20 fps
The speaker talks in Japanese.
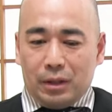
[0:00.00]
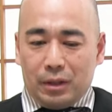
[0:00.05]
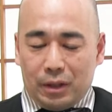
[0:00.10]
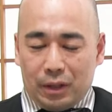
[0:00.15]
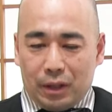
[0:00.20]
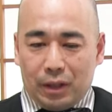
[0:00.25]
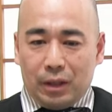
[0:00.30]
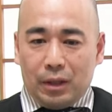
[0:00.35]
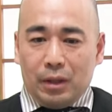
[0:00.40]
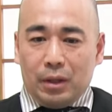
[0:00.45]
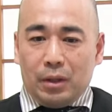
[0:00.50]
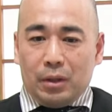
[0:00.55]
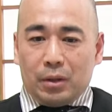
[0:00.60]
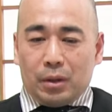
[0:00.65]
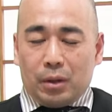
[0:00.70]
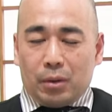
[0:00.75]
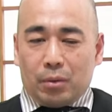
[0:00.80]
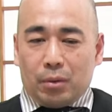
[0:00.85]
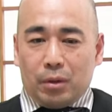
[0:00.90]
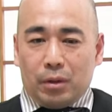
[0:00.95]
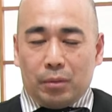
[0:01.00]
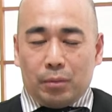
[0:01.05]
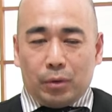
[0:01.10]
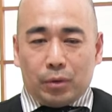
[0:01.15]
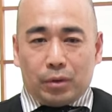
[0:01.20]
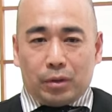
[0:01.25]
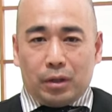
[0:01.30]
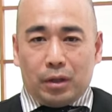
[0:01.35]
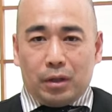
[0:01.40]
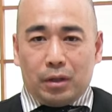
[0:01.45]
ね。だからこれで
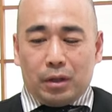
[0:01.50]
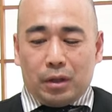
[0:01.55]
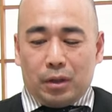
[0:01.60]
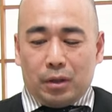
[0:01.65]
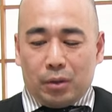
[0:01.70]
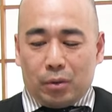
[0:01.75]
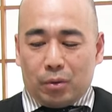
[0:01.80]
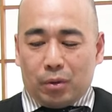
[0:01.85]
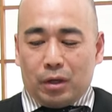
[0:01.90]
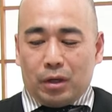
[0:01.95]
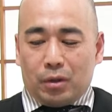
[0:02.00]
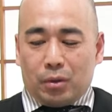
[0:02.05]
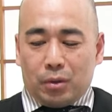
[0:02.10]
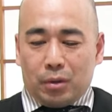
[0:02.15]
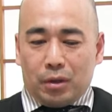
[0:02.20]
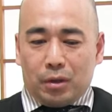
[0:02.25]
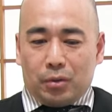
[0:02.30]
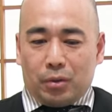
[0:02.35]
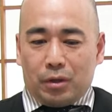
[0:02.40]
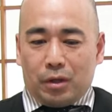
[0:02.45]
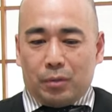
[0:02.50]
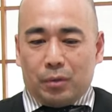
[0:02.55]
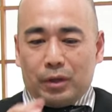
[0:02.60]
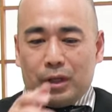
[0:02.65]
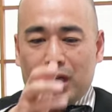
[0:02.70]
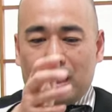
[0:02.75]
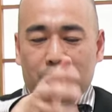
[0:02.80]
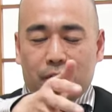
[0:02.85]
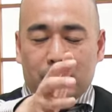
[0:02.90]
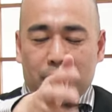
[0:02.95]
もって、いこれ、これ、こんなも
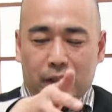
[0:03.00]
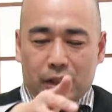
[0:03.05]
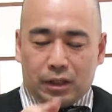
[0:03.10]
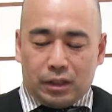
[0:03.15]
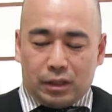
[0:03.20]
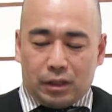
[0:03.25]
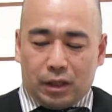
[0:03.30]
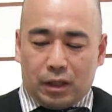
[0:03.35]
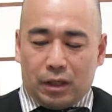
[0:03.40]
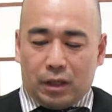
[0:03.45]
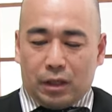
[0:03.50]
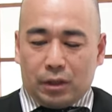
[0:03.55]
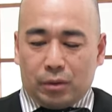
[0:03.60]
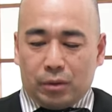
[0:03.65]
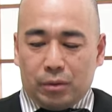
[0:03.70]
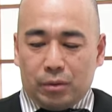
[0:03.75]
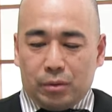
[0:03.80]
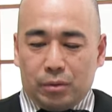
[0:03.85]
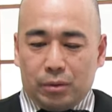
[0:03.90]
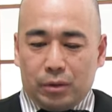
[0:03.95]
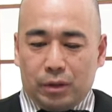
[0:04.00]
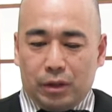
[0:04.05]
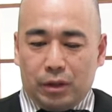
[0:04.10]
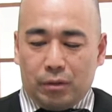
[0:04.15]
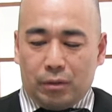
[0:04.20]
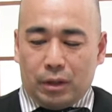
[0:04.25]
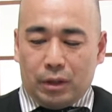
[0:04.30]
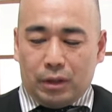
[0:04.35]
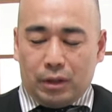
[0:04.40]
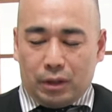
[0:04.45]
んやらせ写真じゃないかというふうに
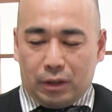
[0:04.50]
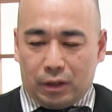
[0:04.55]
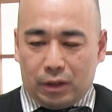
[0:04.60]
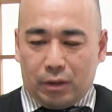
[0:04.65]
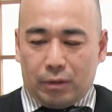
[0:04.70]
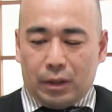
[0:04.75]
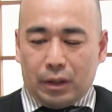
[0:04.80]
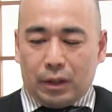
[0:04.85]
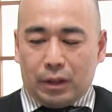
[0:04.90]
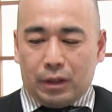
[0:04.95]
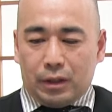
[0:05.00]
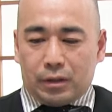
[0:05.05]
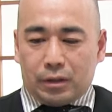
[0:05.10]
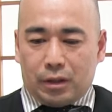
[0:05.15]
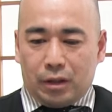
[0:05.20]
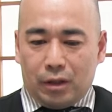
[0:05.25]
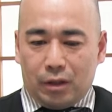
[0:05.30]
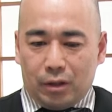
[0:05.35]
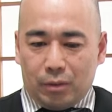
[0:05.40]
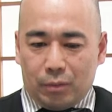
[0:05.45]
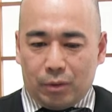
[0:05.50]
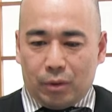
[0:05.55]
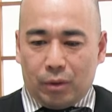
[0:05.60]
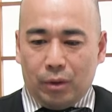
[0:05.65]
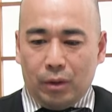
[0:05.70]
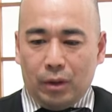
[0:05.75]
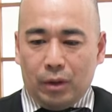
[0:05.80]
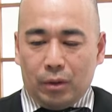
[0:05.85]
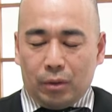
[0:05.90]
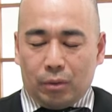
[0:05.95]
言われてきたわけですけれど
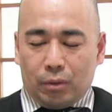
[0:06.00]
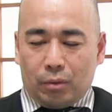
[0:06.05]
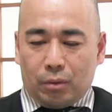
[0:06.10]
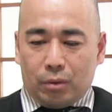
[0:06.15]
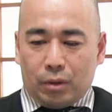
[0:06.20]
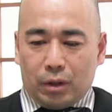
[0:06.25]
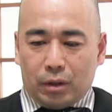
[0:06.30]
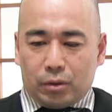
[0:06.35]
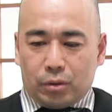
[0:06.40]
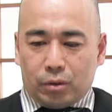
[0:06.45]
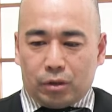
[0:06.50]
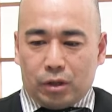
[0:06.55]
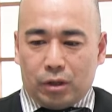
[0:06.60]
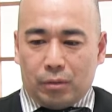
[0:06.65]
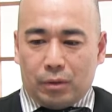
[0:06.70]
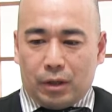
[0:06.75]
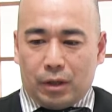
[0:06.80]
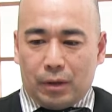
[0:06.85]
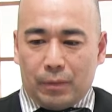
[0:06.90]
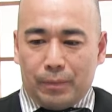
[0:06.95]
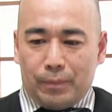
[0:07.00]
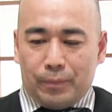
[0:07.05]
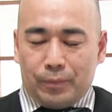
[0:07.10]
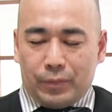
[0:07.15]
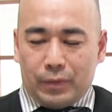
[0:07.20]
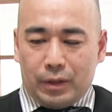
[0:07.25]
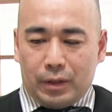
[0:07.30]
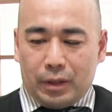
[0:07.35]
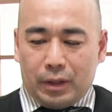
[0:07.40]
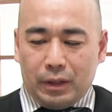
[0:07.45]
も、ところが著者は、
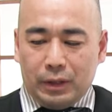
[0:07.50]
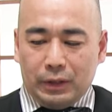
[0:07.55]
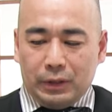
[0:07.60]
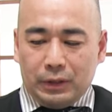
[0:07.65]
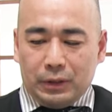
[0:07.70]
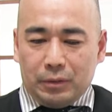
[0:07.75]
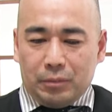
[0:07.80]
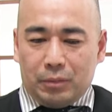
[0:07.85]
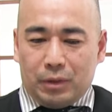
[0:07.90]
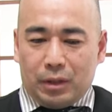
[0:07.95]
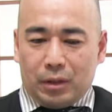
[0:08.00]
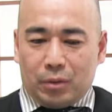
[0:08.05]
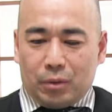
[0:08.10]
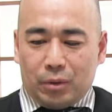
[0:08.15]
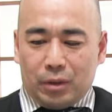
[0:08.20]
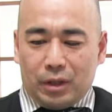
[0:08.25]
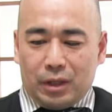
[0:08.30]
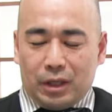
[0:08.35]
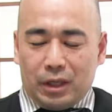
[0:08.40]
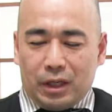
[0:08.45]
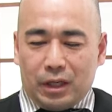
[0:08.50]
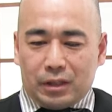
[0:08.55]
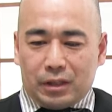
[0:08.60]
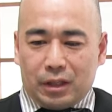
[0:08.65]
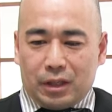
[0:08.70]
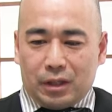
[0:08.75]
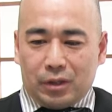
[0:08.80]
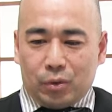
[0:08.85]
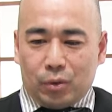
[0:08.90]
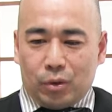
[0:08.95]
いや、まあこれがやら
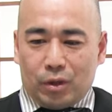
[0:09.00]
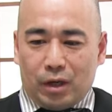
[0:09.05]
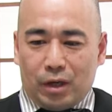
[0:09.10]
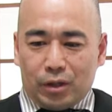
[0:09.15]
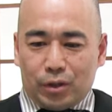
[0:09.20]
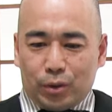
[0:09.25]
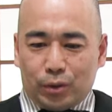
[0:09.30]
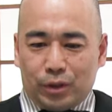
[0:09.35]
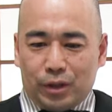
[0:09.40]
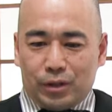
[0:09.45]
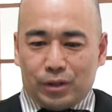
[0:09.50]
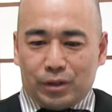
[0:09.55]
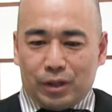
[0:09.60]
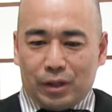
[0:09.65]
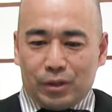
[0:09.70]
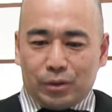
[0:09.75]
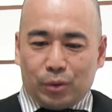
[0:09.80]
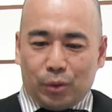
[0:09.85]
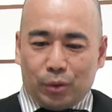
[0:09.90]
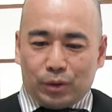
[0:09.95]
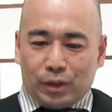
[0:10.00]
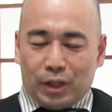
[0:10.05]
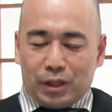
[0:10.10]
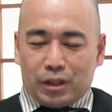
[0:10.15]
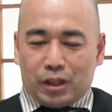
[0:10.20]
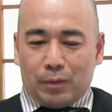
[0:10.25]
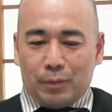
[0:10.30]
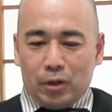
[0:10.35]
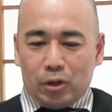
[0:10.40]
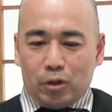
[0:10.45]
せかどうか諸説と、
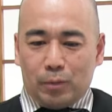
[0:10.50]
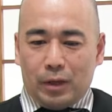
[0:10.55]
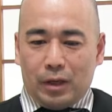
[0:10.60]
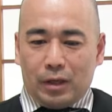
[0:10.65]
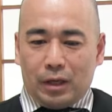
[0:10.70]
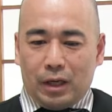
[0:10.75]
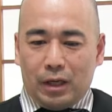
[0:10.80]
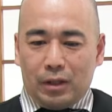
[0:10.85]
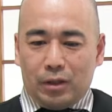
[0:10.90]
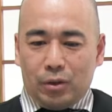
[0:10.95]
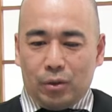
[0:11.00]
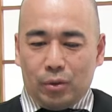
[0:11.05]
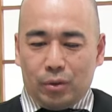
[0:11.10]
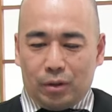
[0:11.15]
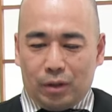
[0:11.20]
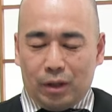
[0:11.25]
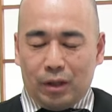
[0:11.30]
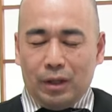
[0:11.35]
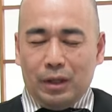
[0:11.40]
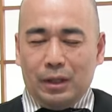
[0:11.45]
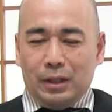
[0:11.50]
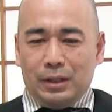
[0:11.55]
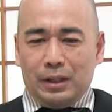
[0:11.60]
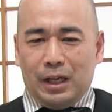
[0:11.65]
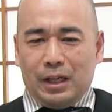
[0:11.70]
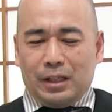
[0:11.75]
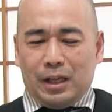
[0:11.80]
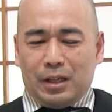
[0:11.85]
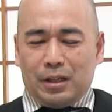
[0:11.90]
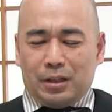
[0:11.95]
確かめる術はないと言って、い
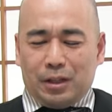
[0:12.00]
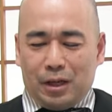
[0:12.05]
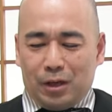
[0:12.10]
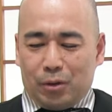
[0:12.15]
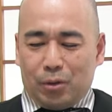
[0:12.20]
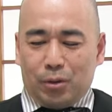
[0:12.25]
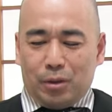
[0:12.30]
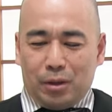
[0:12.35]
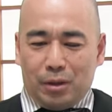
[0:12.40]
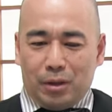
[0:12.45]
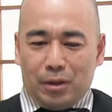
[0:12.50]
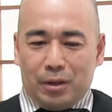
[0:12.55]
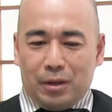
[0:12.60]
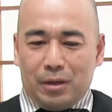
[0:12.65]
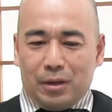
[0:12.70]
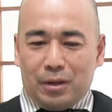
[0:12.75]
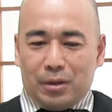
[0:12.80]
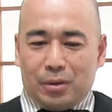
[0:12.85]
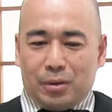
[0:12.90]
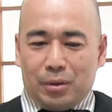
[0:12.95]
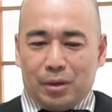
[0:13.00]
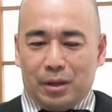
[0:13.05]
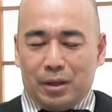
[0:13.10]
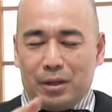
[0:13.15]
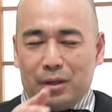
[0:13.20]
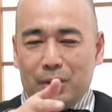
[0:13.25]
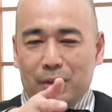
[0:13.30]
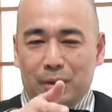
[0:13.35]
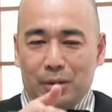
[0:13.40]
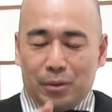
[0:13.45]
や、だったらこれ、これ
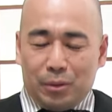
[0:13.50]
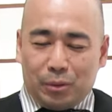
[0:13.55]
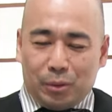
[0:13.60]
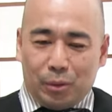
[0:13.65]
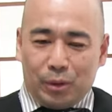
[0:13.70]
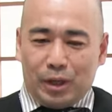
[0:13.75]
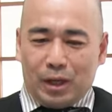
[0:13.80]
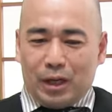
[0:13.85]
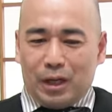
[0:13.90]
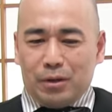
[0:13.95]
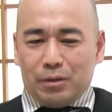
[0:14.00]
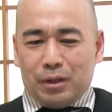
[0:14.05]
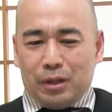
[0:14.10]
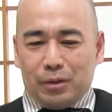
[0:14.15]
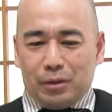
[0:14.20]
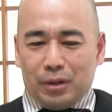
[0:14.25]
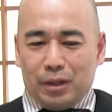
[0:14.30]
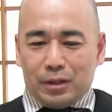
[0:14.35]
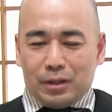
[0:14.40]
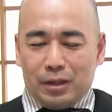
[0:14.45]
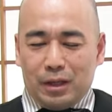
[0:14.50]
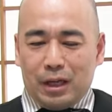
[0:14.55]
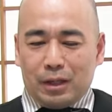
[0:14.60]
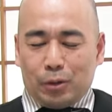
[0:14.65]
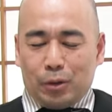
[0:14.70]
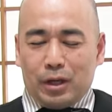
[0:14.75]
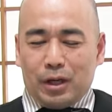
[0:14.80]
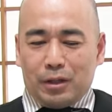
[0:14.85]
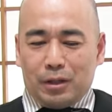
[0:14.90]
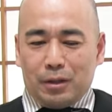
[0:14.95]
を取り上げるなって話ね。あ、
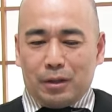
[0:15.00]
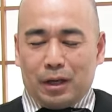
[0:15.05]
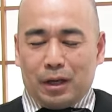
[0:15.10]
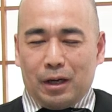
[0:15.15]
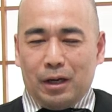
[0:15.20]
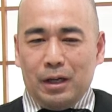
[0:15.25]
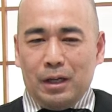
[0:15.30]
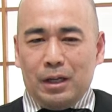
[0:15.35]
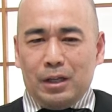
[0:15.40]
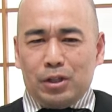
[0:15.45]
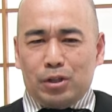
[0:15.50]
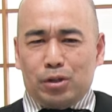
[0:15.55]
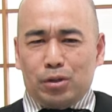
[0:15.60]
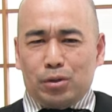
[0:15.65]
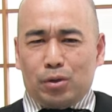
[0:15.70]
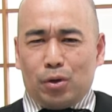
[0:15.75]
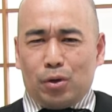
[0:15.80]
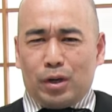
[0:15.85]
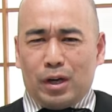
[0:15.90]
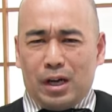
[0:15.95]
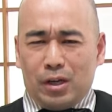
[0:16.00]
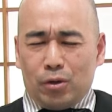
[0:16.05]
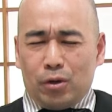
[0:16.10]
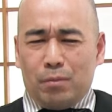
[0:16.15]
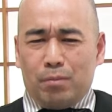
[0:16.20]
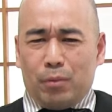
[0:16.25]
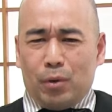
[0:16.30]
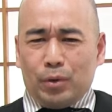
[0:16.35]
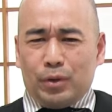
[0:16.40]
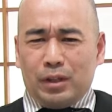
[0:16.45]
取り上げてだから中国側の
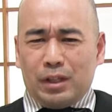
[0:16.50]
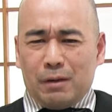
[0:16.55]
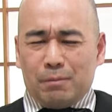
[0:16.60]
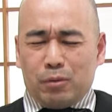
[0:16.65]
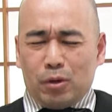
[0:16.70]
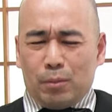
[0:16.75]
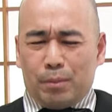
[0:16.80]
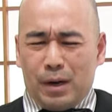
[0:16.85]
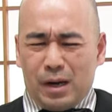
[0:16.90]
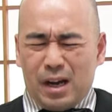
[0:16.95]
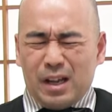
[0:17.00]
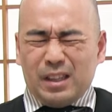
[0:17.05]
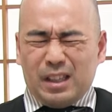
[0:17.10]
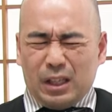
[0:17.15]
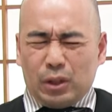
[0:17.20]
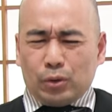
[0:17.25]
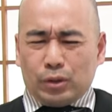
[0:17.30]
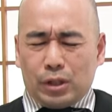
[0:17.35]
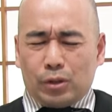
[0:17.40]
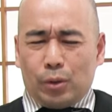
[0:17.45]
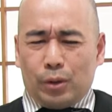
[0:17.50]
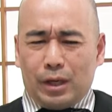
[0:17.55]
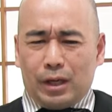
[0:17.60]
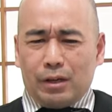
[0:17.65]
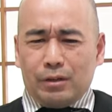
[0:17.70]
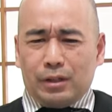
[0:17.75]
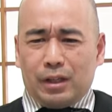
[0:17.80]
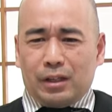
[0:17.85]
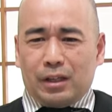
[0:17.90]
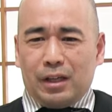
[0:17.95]
一方的なプロパガンダとして取り上
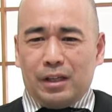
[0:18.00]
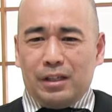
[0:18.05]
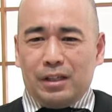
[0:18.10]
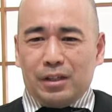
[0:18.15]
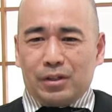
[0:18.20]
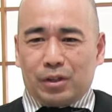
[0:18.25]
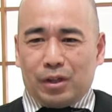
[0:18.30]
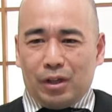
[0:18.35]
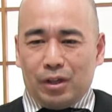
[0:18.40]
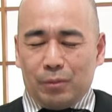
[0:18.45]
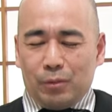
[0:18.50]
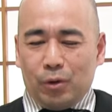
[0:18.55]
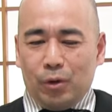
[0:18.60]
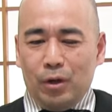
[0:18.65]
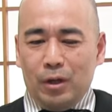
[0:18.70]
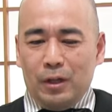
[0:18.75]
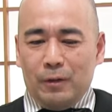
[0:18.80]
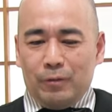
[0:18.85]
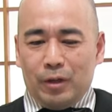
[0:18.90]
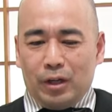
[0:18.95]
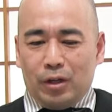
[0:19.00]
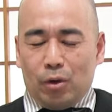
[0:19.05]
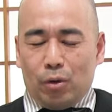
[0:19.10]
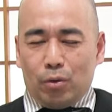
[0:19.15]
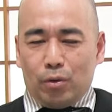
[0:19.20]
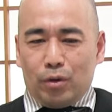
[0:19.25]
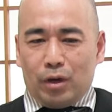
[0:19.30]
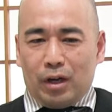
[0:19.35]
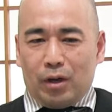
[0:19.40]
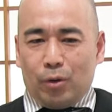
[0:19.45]
げるんだったらいいんですけれども、いや、日
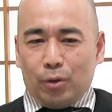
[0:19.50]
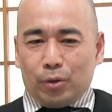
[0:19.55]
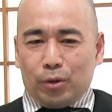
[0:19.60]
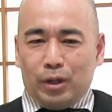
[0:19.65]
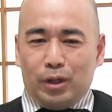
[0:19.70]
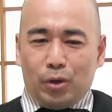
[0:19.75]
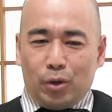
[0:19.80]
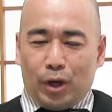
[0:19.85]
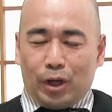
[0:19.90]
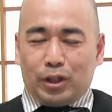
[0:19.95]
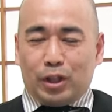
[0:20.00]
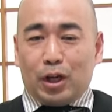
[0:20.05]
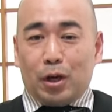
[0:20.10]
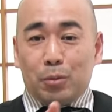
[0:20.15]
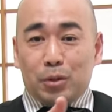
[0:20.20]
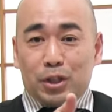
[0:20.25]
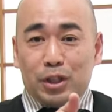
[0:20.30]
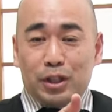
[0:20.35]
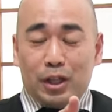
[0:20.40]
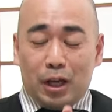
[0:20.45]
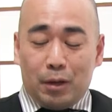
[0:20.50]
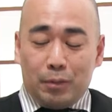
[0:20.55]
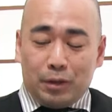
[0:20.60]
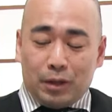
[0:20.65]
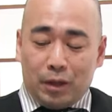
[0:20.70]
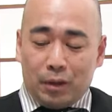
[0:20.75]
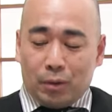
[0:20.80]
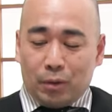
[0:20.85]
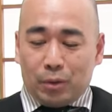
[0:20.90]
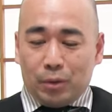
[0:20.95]
本が本当にひどかったかももしんないみ
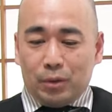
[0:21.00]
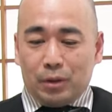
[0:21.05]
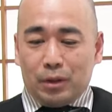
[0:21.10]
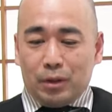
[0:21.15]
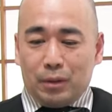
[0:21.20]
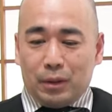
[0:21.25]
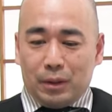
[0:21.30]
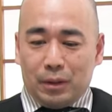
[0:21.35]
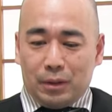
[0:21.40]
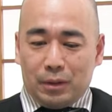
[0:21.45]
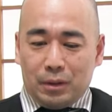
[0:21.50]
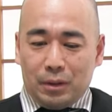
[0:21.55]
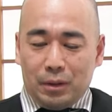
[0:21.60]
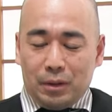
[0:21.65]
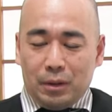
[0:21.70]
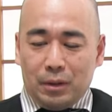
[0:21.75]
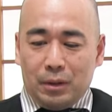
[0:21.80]
たいなことを言ってるわけです。